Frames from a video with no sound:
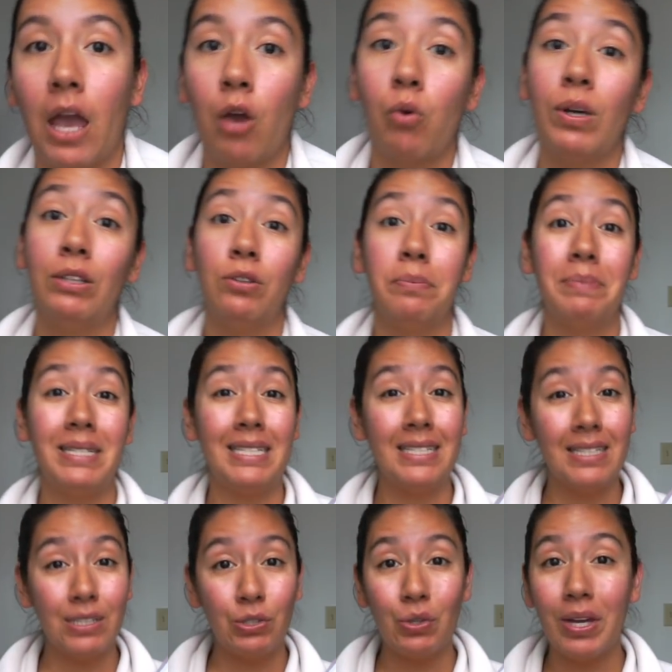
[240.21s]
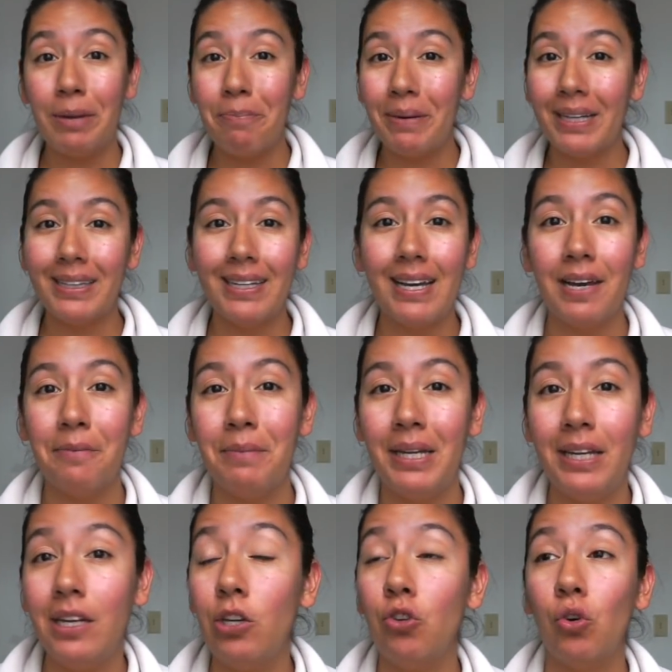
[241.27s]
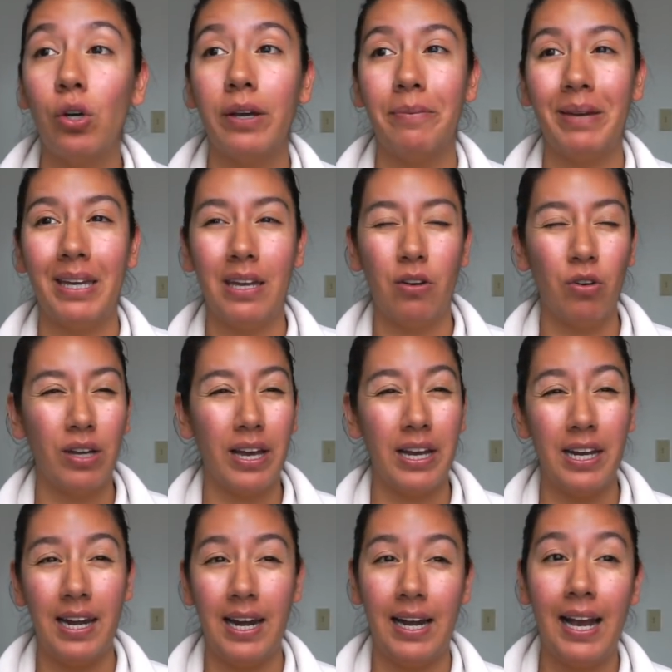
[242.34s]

cuando en veces estoy en práctica de mi niño que me quiero quedar en el